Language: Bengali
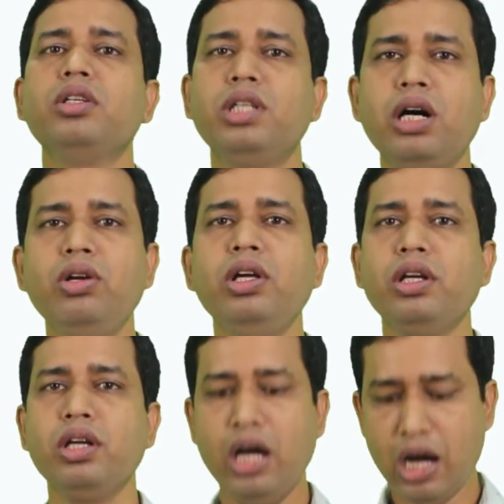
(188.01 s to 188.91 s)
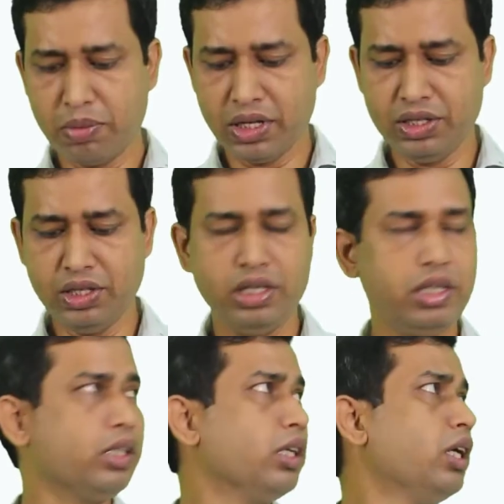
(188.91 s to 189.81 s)
তাহলে আমরা জেনে
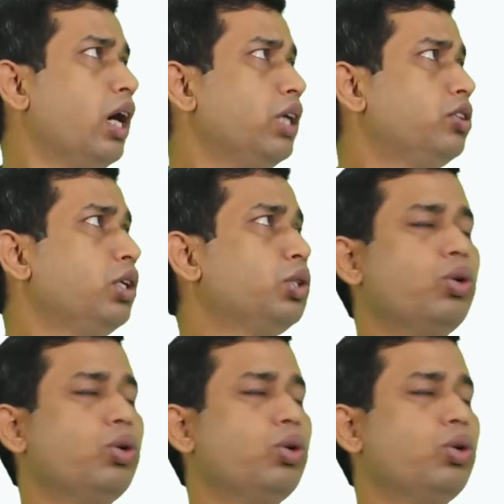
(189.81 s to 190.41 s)
নিই আসলে